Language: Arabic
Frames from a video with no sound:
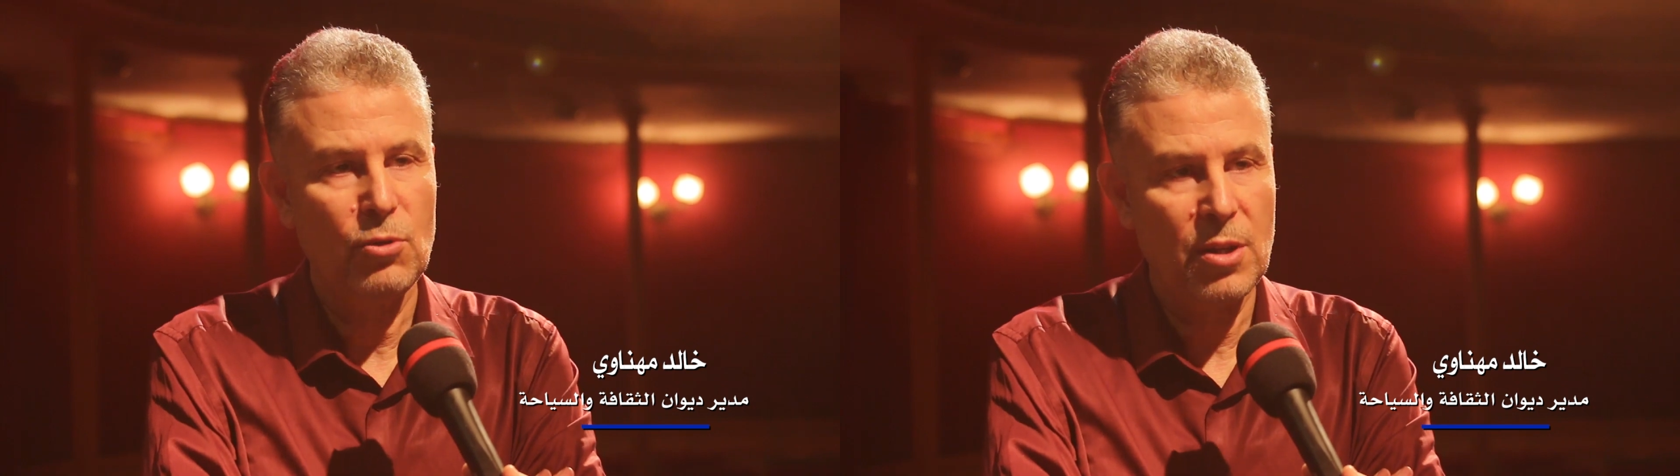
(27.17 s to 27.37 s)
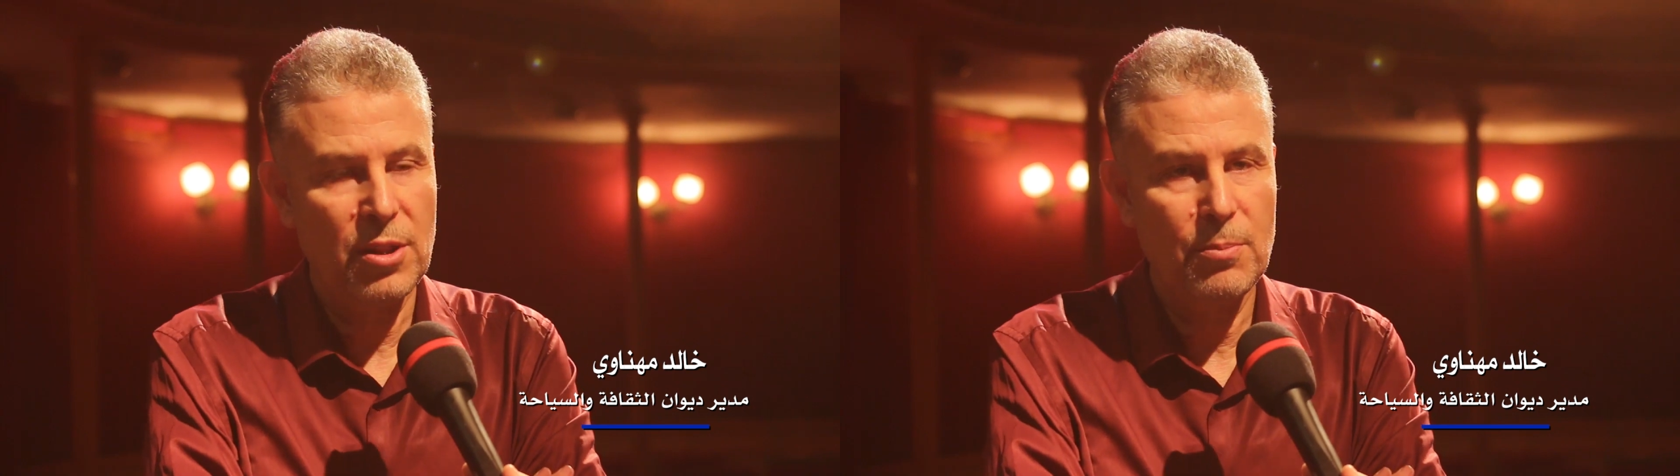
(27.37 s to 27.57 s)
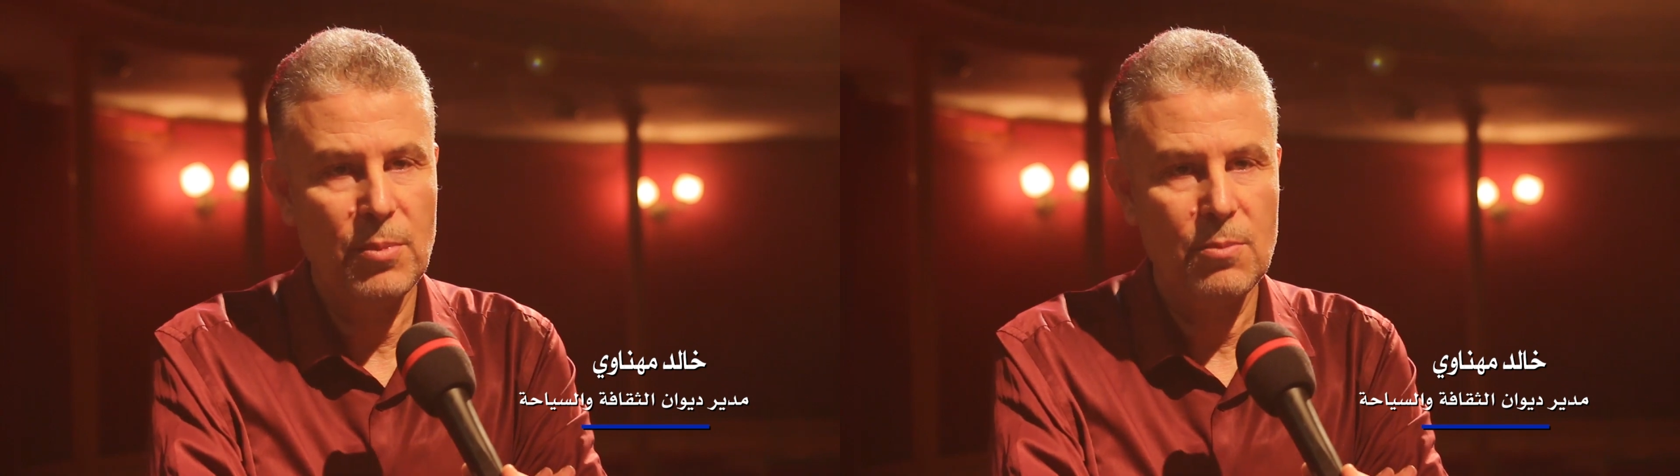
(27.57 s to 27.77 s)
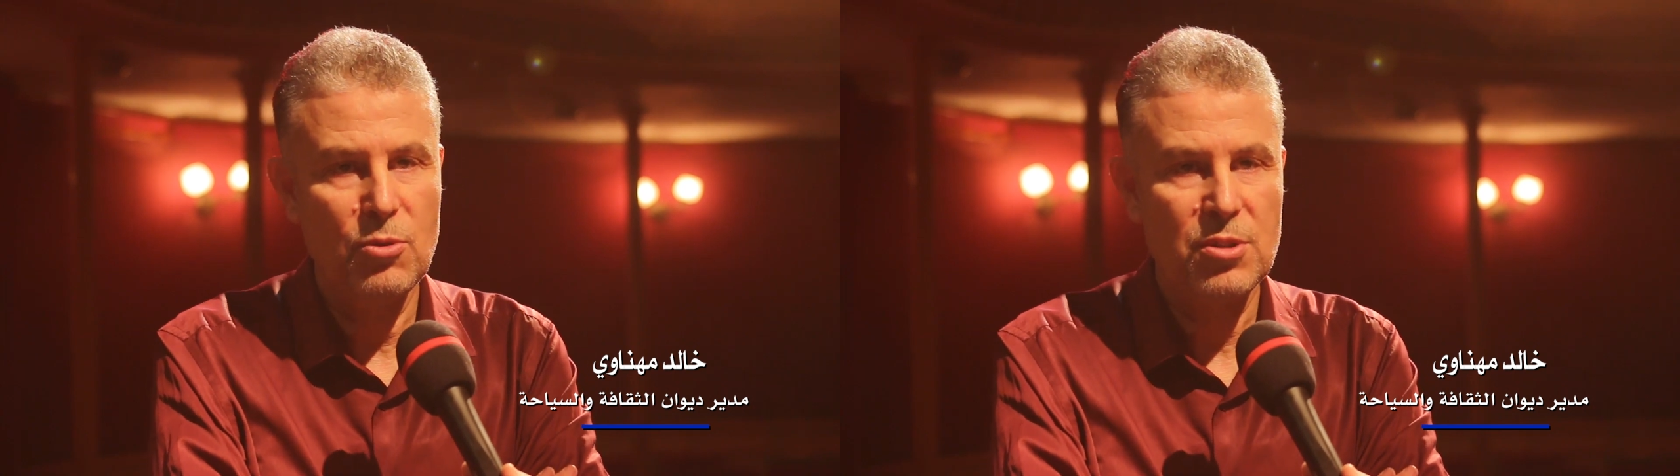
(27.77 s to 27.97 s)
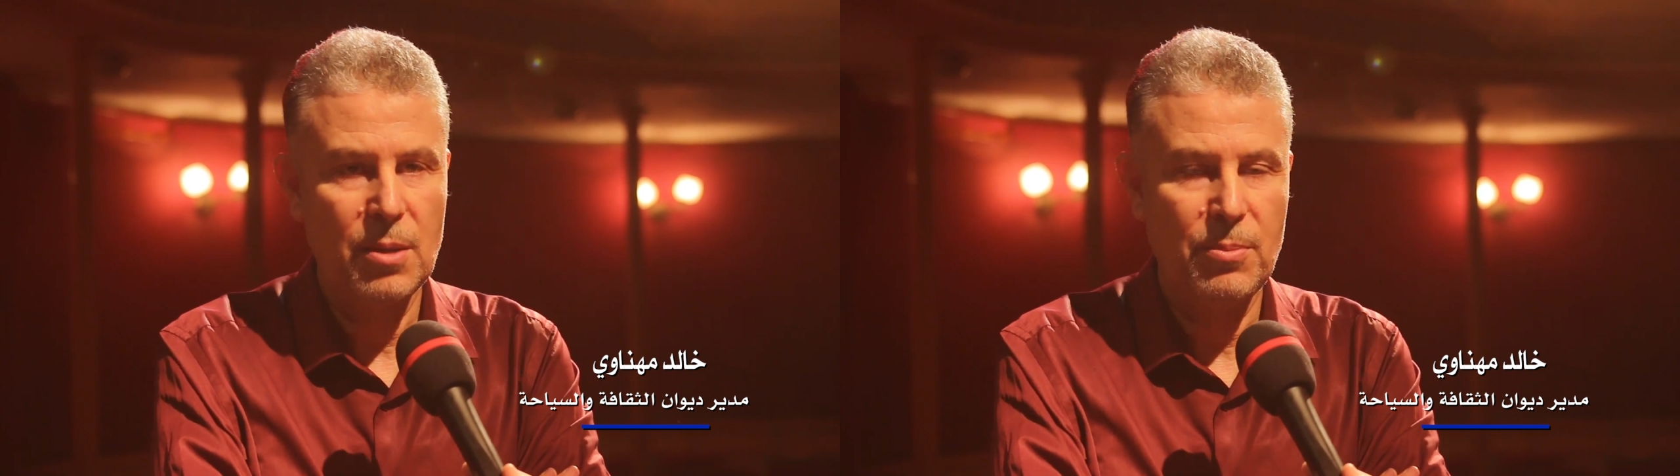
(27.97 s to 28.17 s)
ينظم
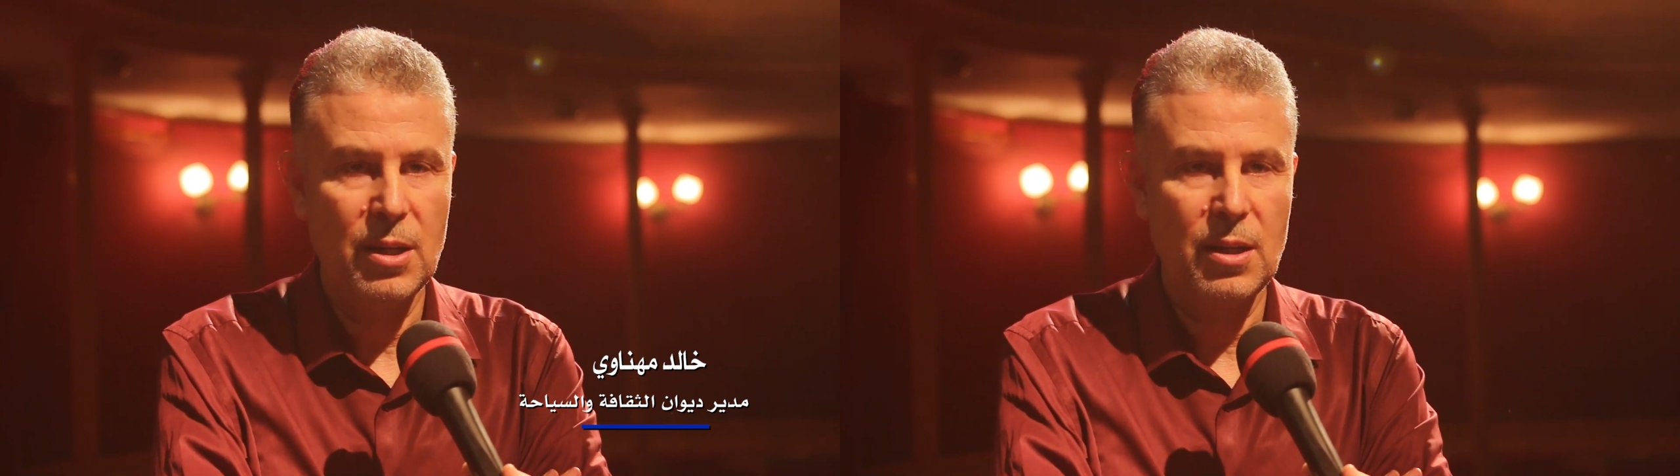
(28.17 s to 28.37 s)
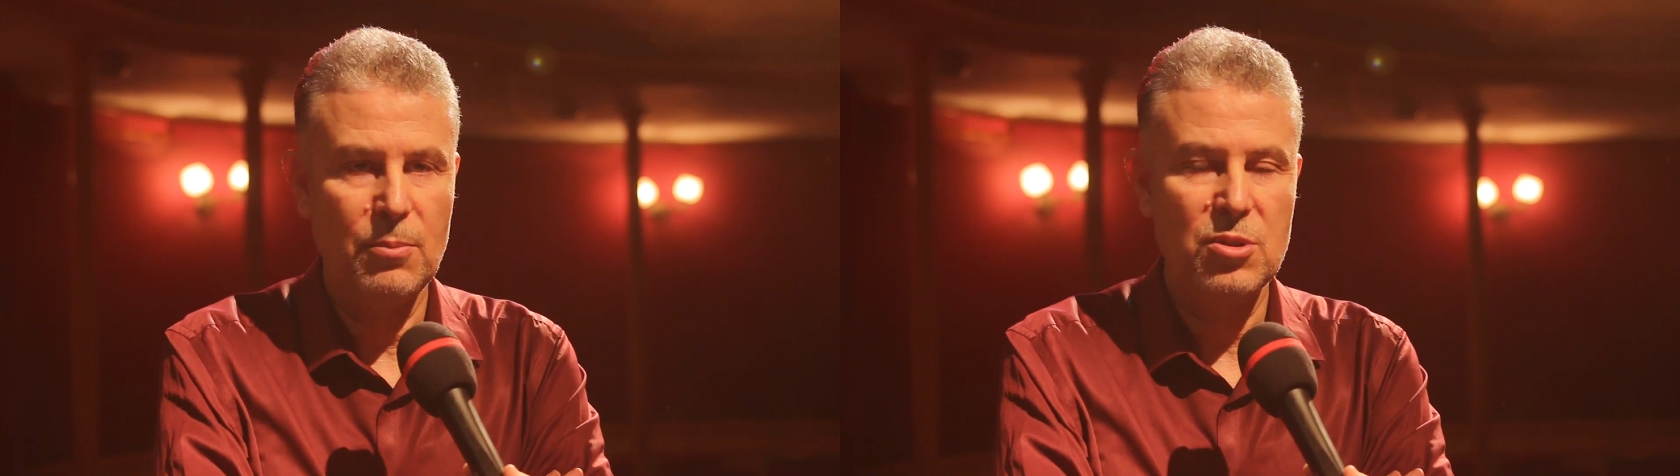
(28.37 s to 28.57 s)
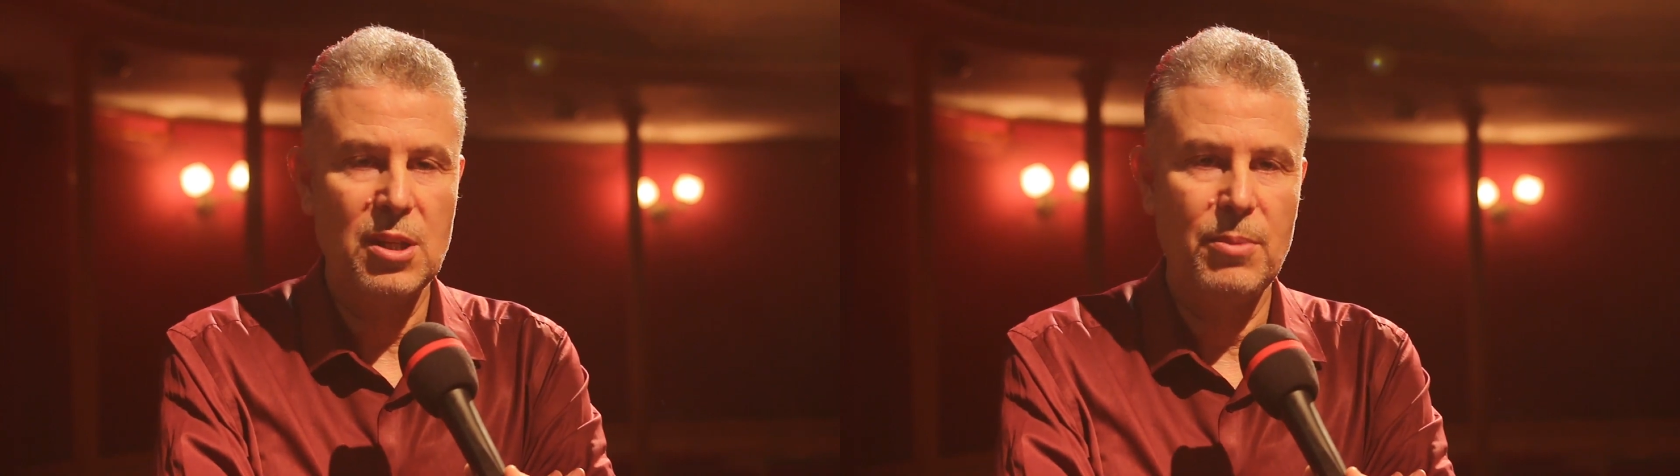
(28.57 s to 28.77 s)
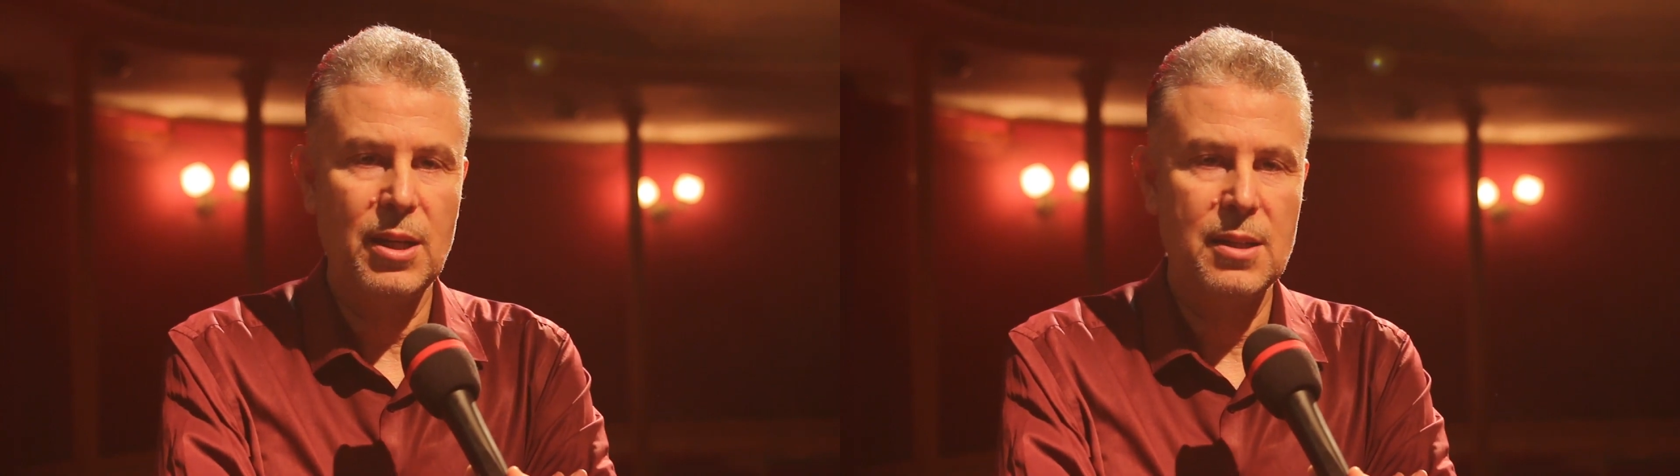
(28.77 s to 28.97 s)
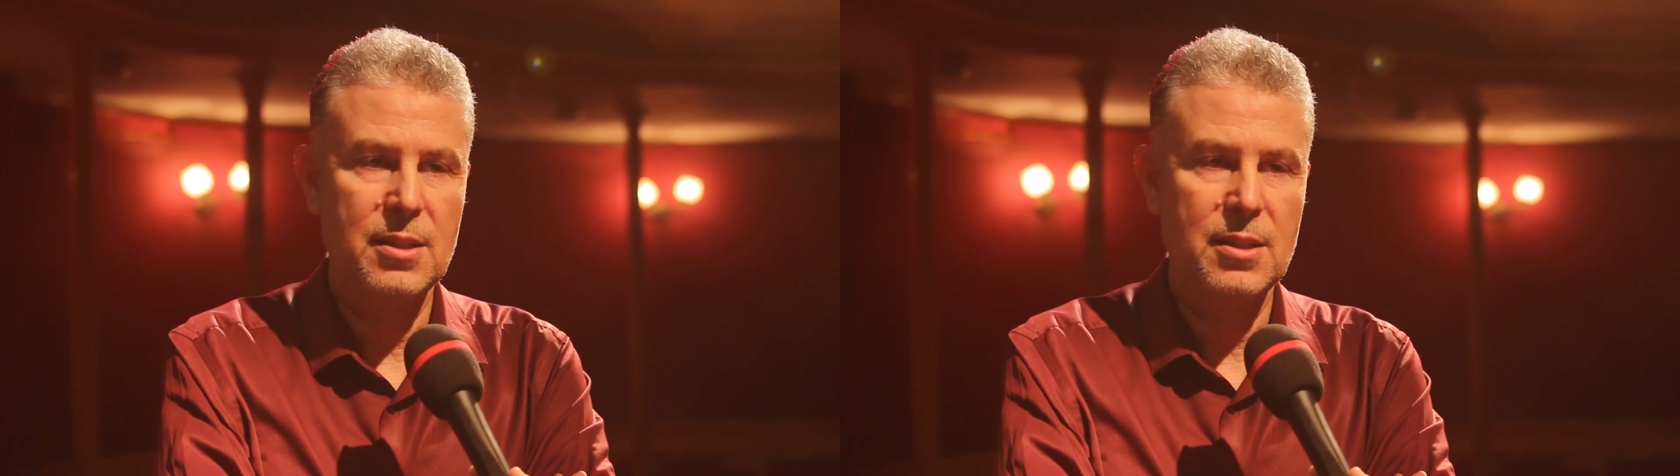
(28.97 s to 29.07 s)
المسابقة مسابقة